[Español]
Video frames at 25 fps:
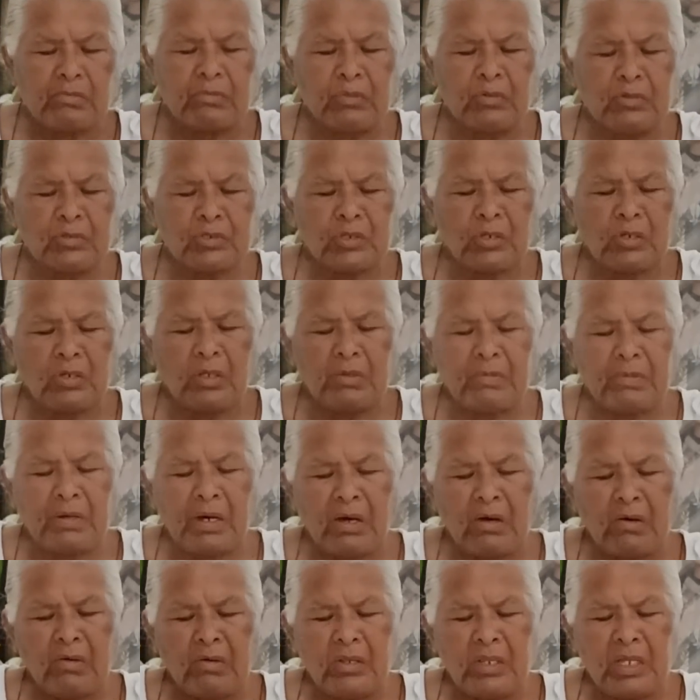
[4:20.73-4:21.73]
puso
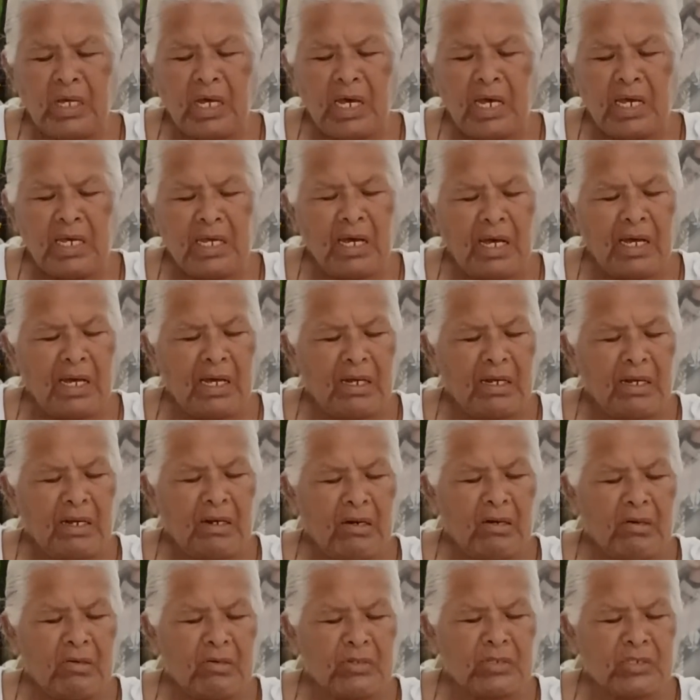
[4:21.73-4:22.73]
debajo de
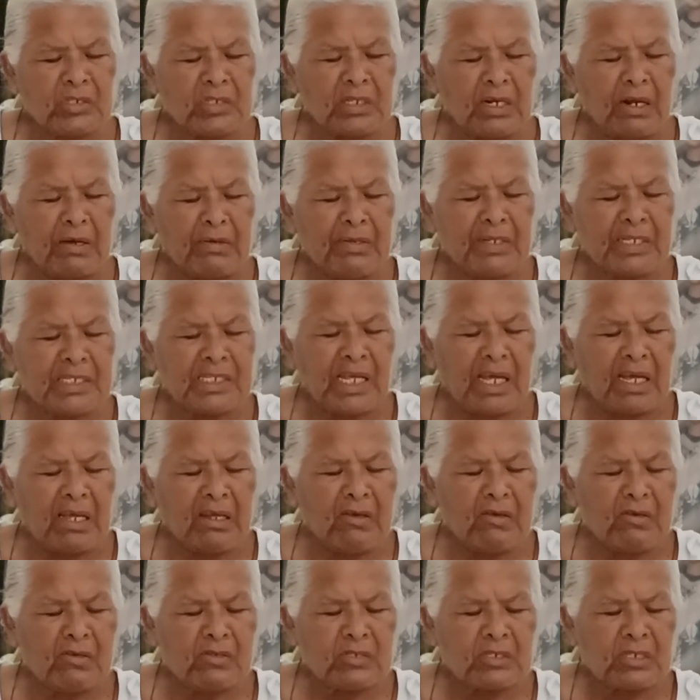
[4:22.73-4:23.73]
ella los
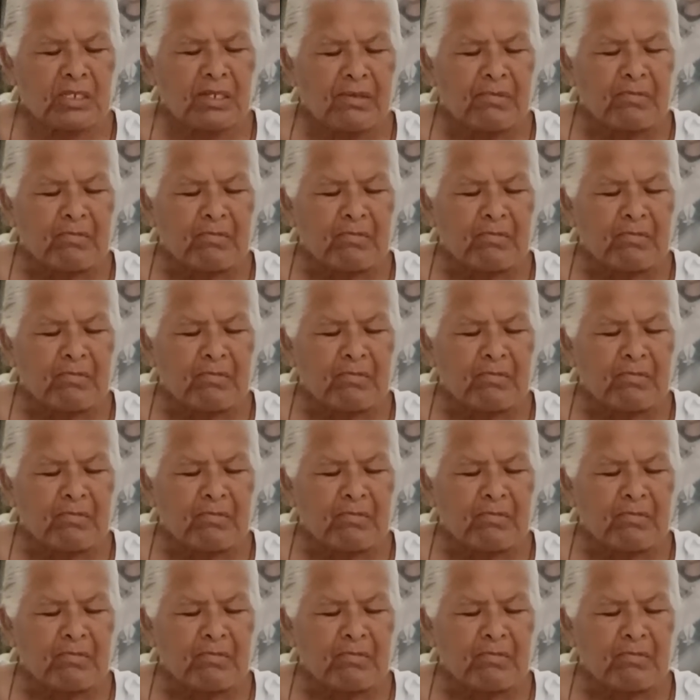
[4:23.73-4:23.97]
travesaños